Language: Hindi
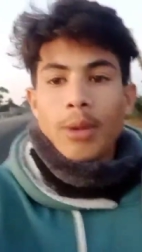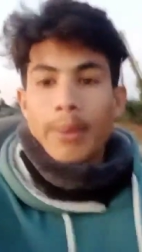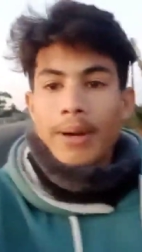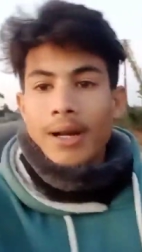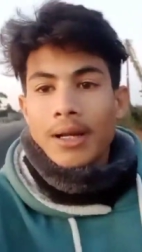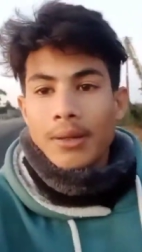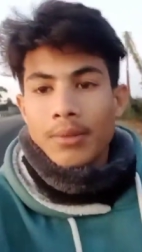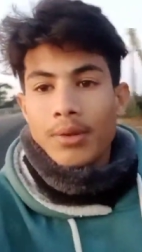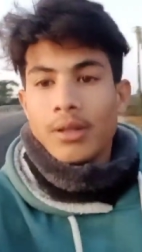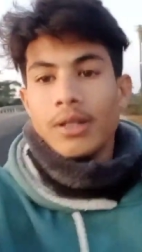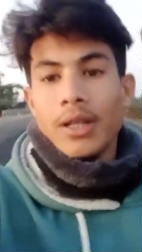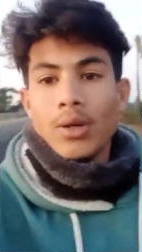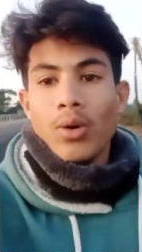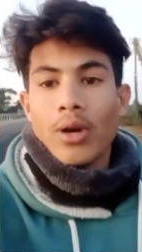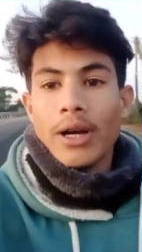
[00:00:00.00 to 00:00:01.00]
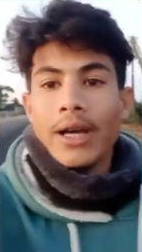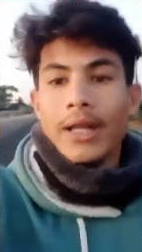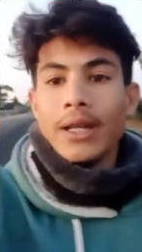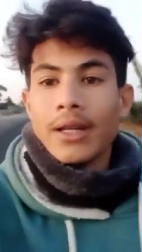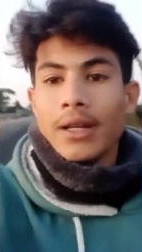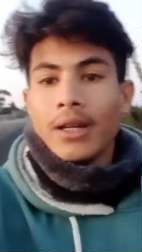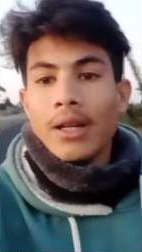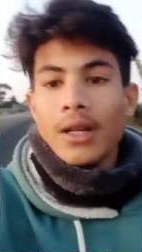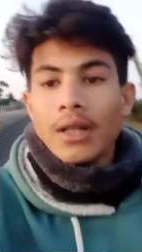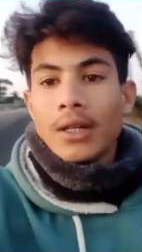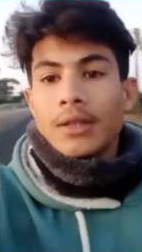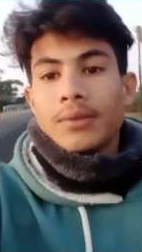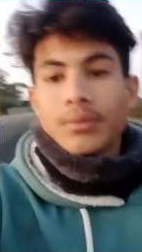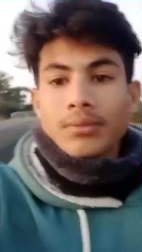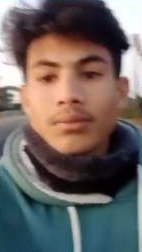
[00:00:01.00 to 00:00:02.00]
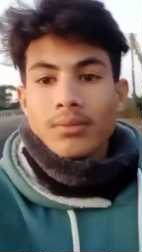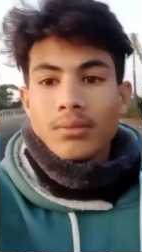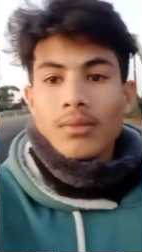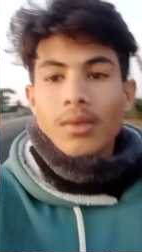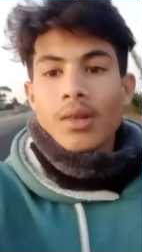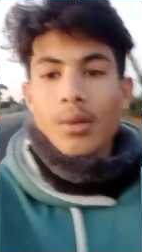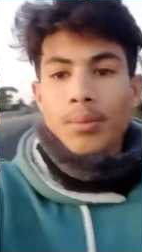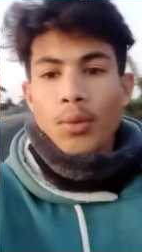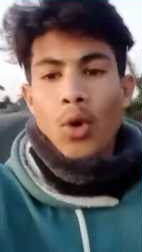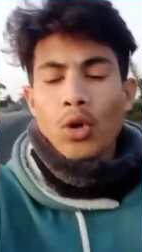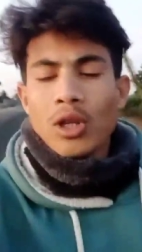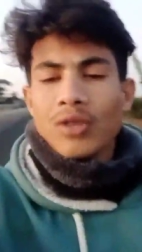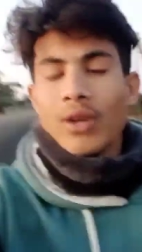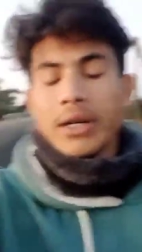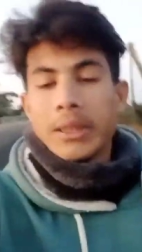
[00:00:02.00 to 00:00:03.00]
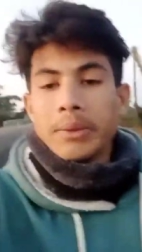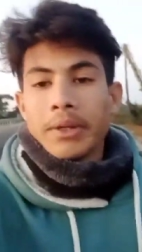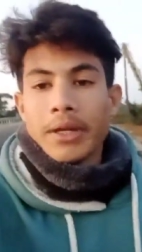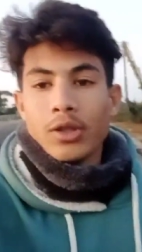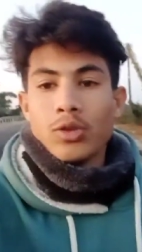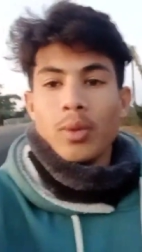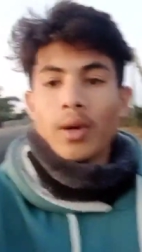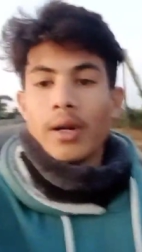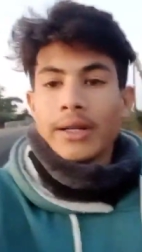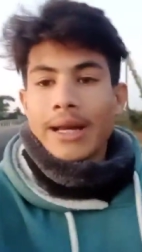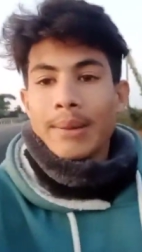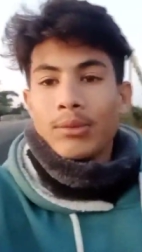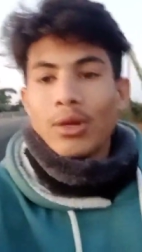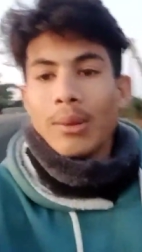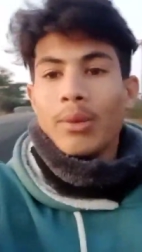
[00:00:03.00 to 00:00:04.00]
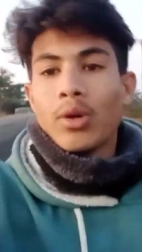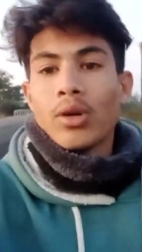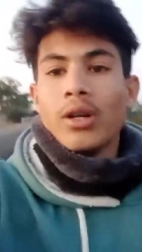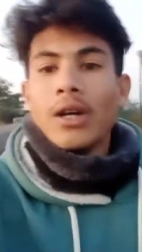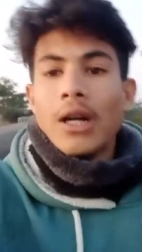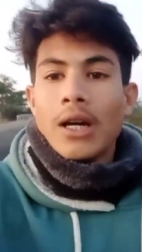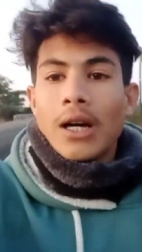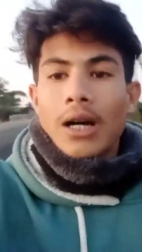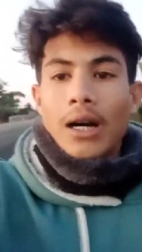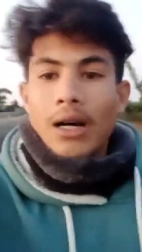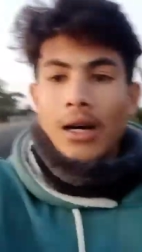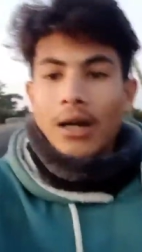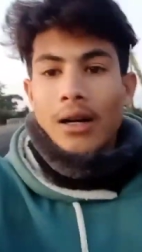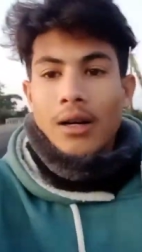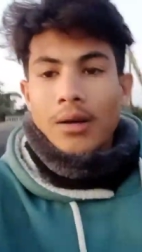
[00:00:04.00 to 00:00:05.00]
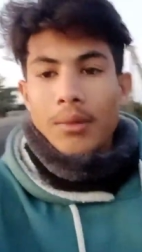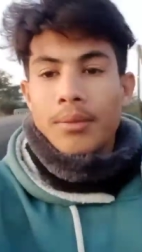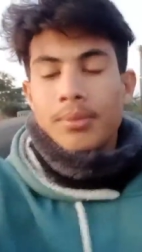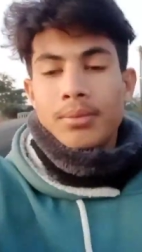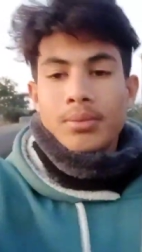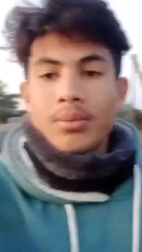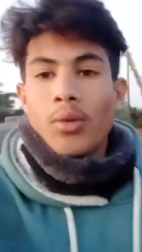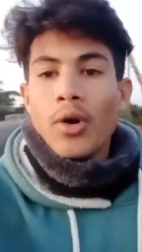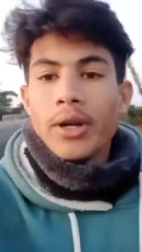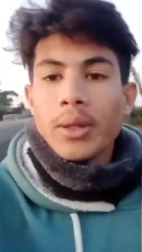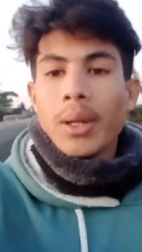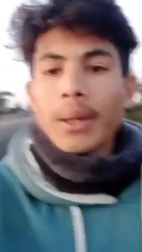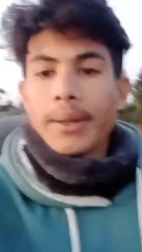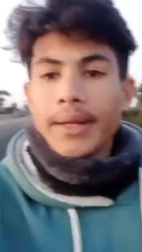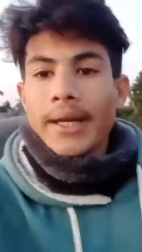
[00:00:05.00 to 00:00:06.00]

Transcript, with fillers: बीमार नहीं होगा यानी कि बहुत ही फायदेमंद है सुबह का टाइम तो आप लोग मॉर्निंग वॉक